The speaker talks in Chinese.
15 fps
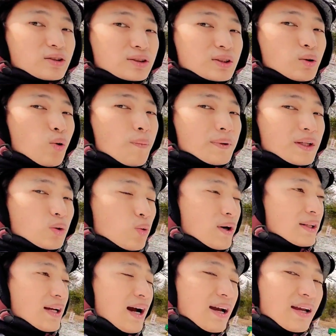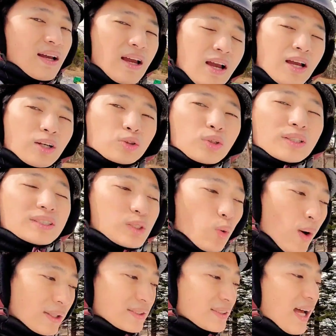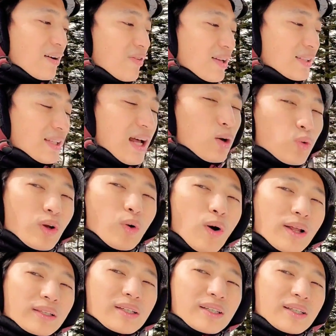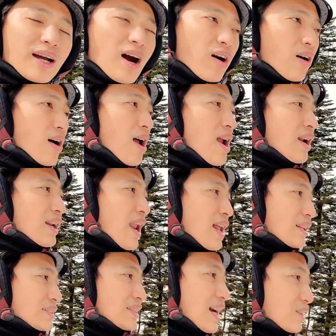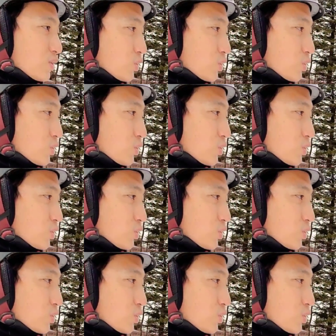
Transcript: 就是我们的柜台。所以其实王子大饭店它规划的很好，让你在